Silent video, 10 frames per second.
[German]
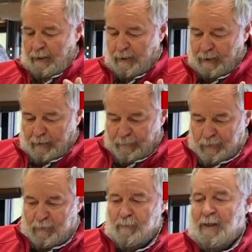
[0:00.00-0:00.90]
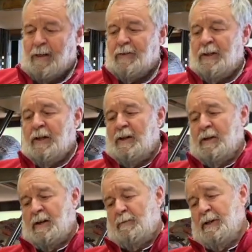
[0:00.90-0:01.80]
in einem gewissen Maße
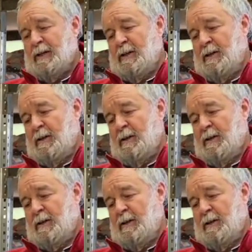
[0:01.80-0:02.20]
kann man